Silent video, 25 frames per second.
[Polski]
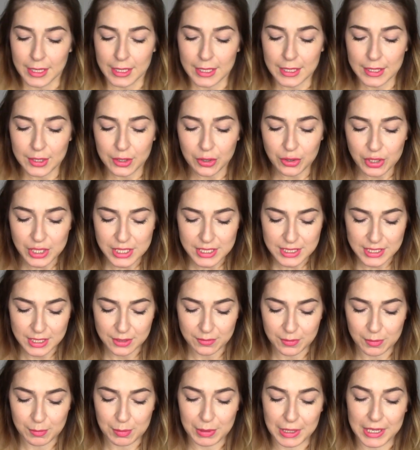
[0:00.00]
I to jest
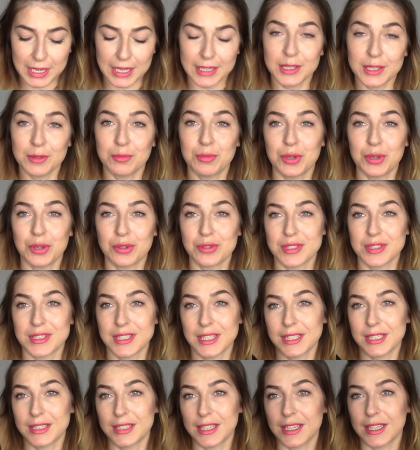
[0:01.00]
ten wypiekany
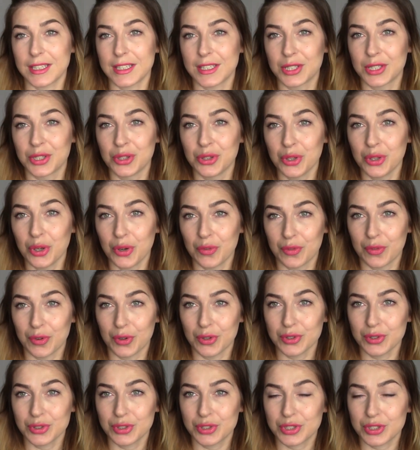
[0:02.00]
bronzer, ta ich
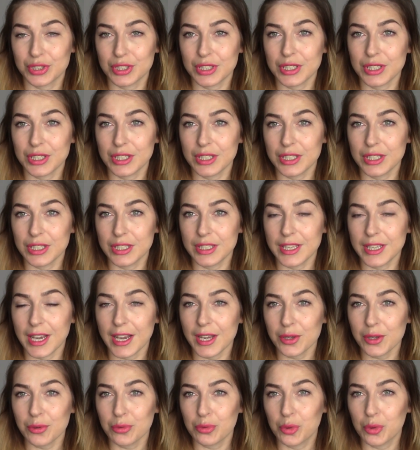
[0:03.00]
nowość i
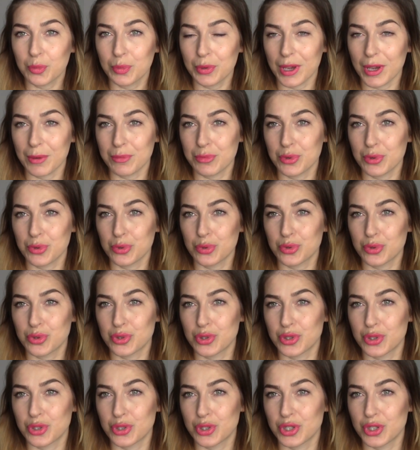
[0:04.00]
ja ją kupiłam już
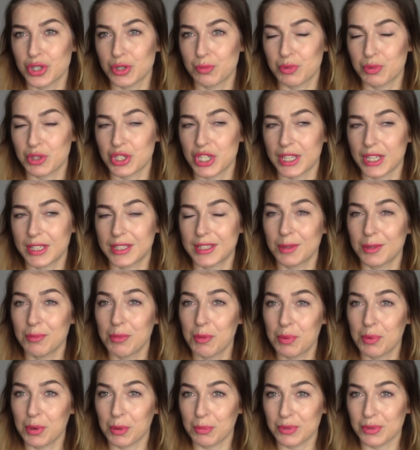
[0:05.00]
przed
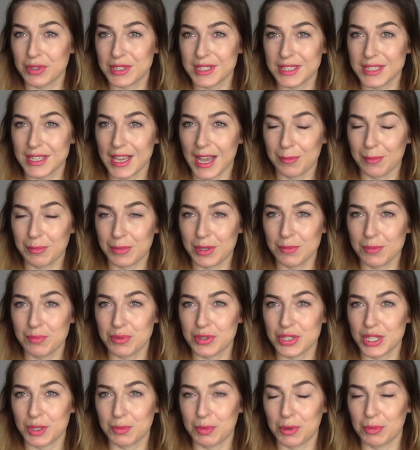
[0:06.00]
tymi promocjami,
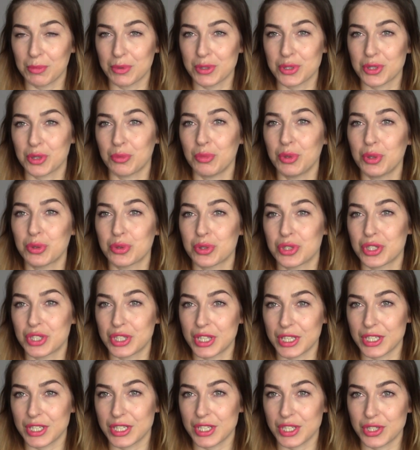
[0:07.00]
przed promocją minus
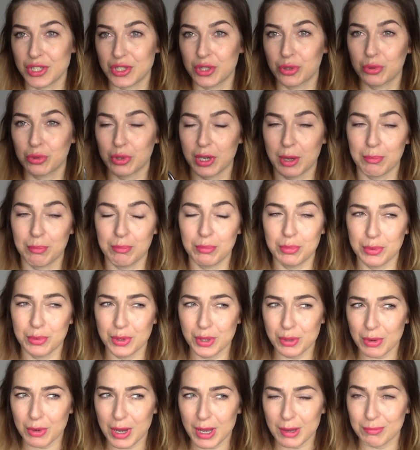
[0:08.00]
40, która
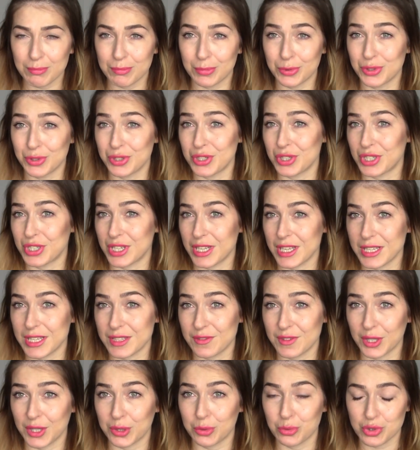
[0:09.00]
była, bądź jeszcze
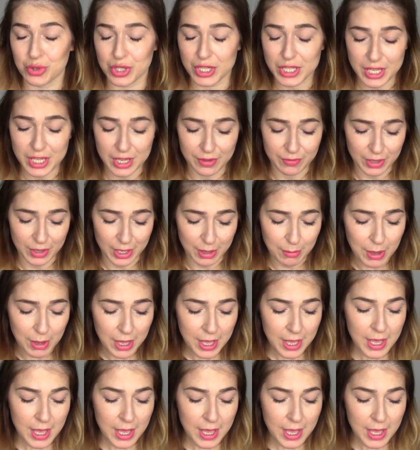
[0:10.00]
jest na naturze, nie wiem.